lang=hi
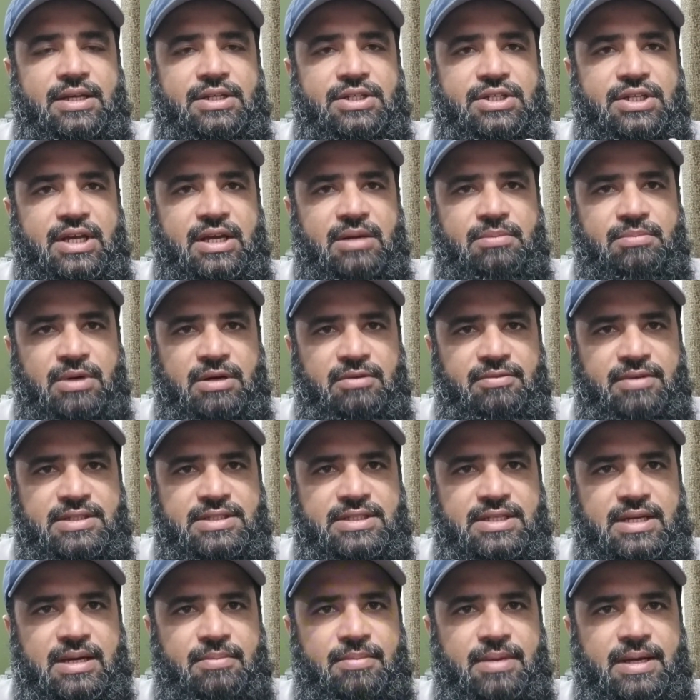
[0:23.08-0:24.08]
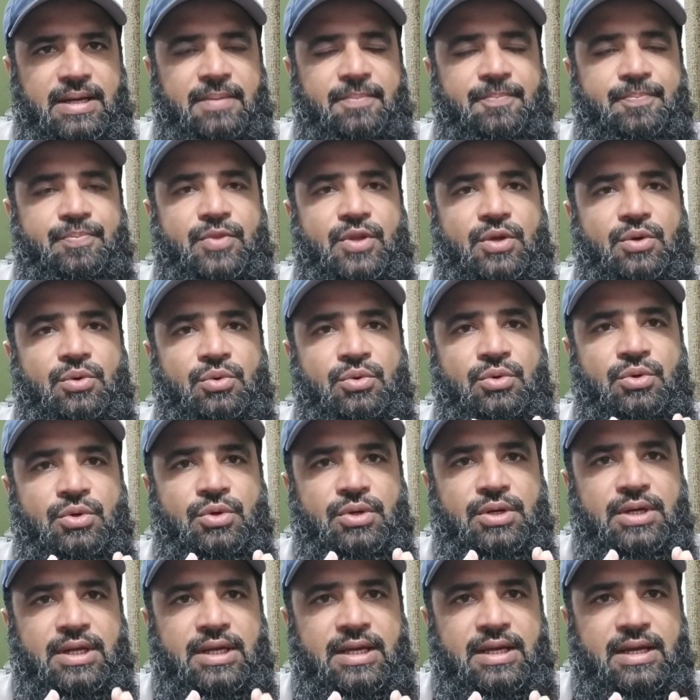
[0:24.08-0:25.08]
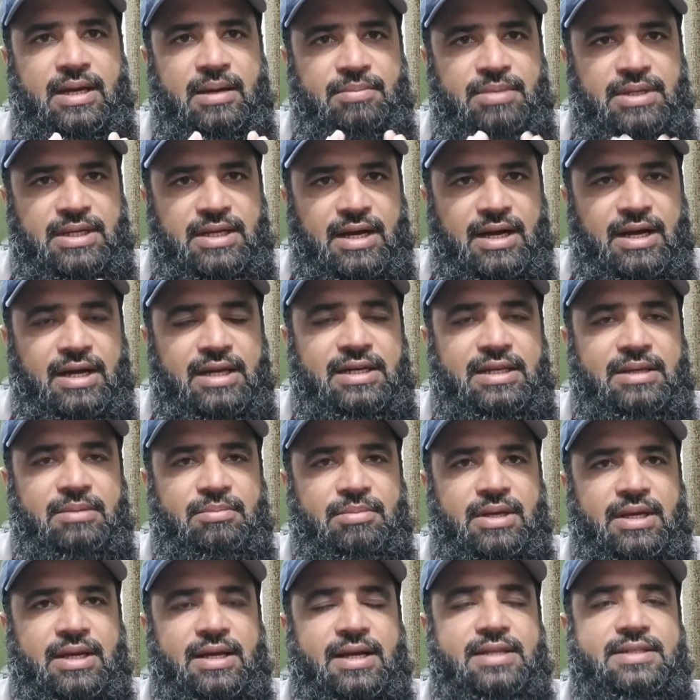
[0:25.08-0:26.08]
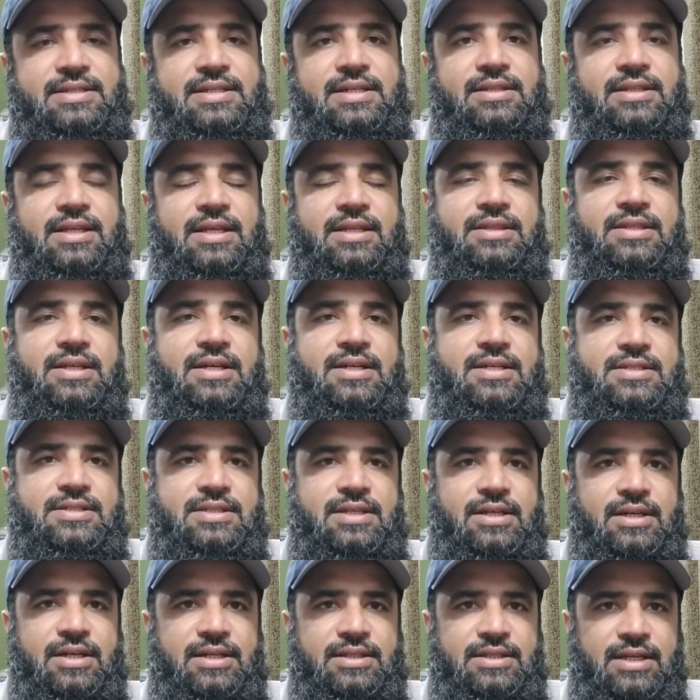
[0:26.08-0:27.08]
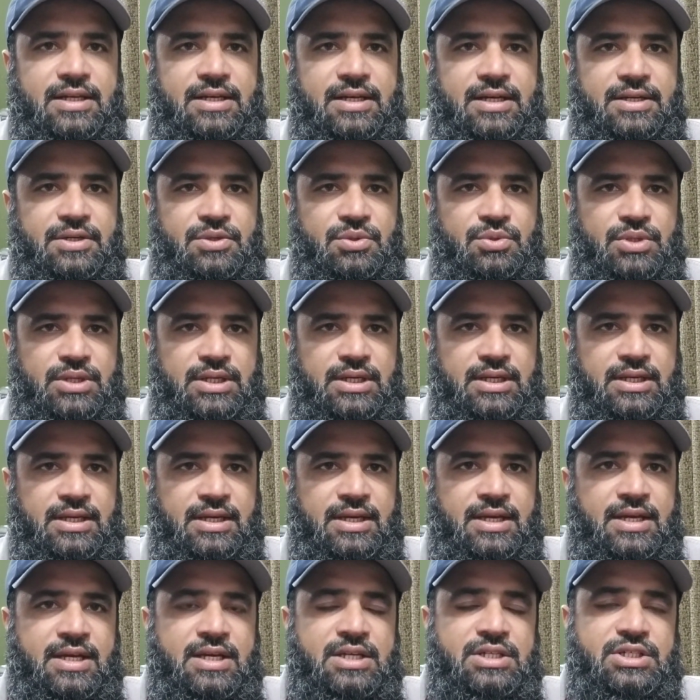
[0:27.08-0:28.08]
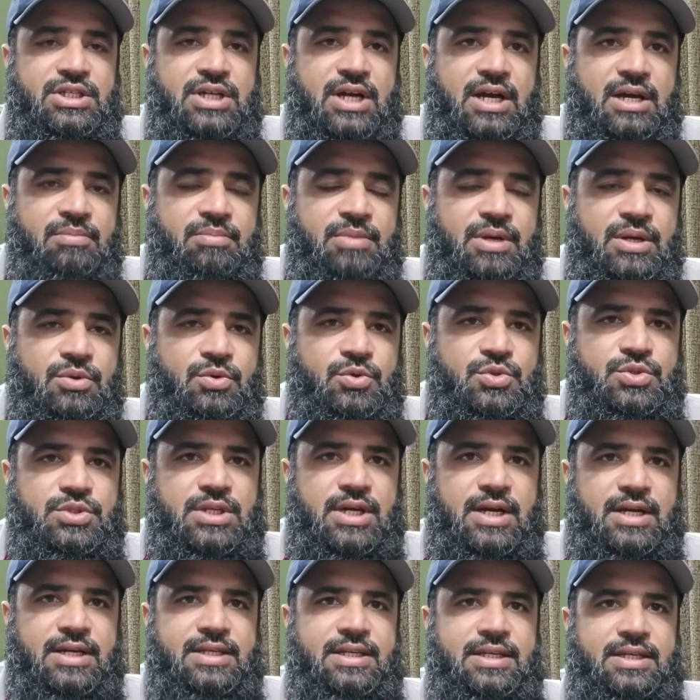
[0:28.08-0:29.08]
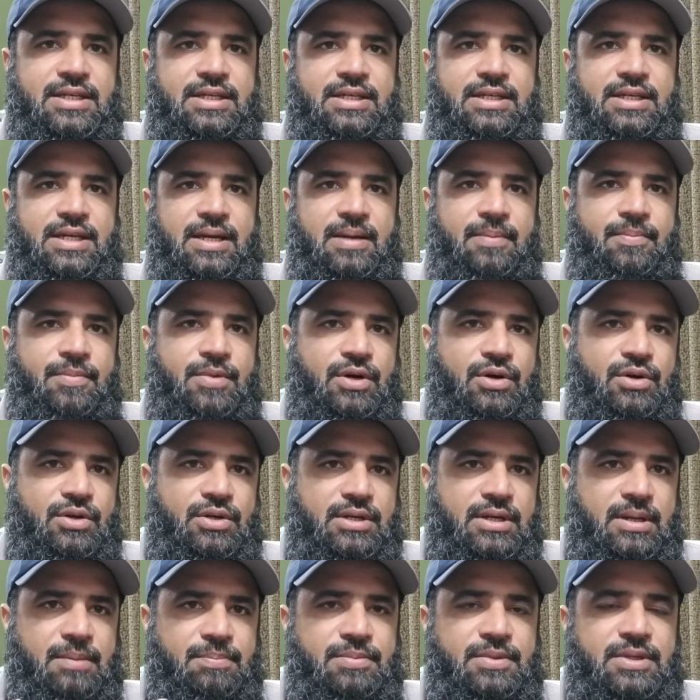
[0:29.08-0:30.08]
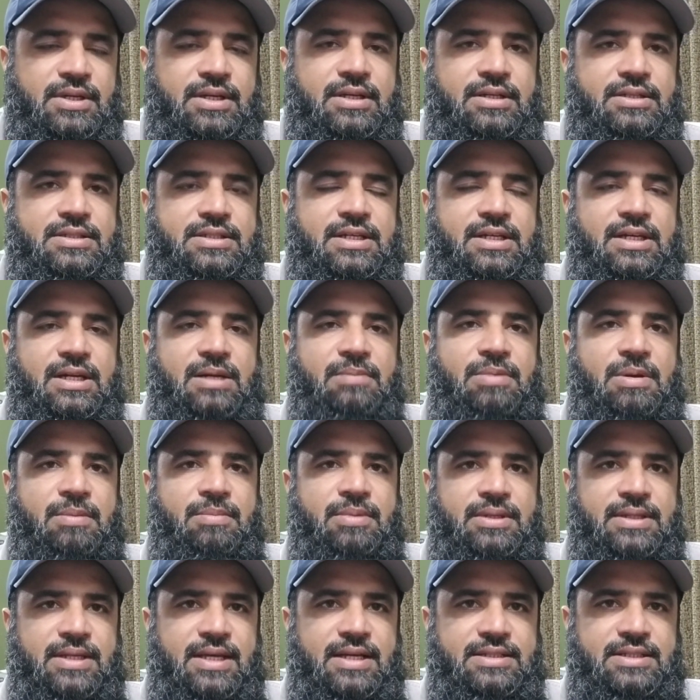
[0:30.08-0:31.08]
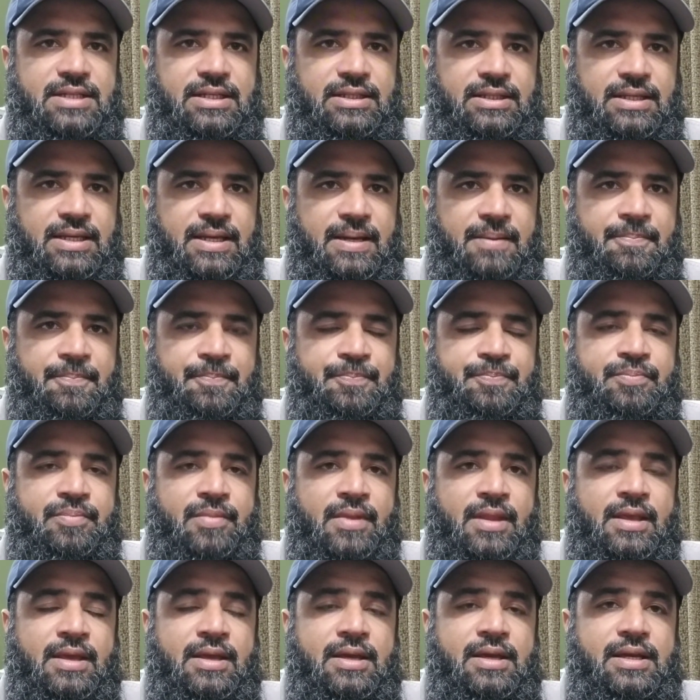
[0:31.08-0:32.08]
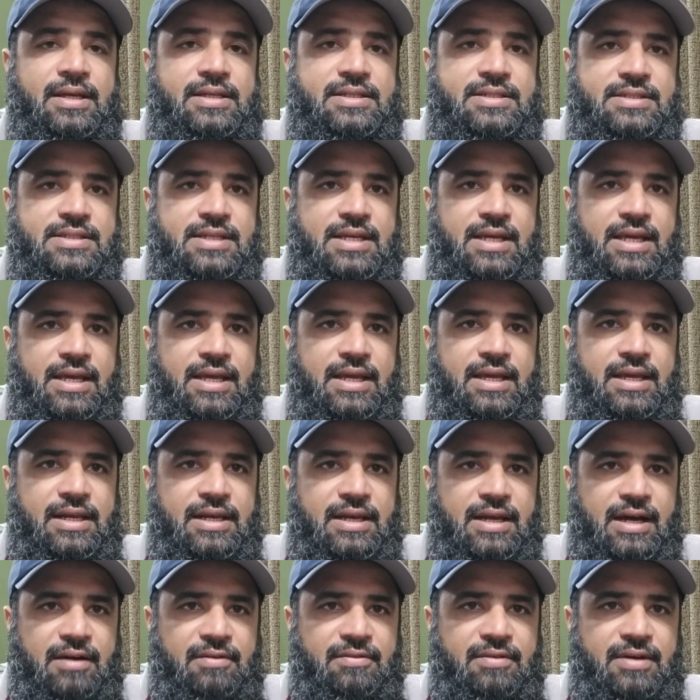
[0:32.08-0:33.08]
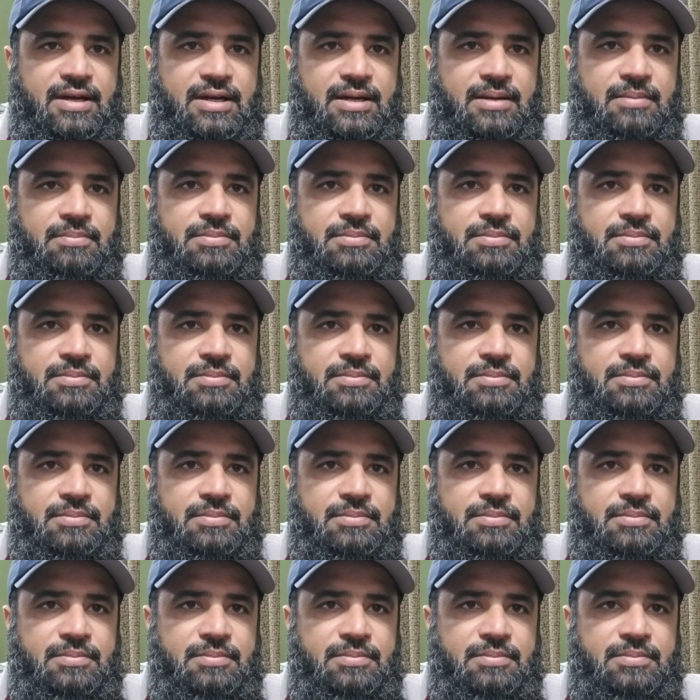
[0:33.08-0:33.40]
शेर मरवत साहब हैं उन्होंने अभी हाल ही में हज़रत हिंदा रज़ी अल्लाह तु की शान में गुस्ताखी की है और आप स्क्रीन पे भी देख सकते हैं इसके अलावा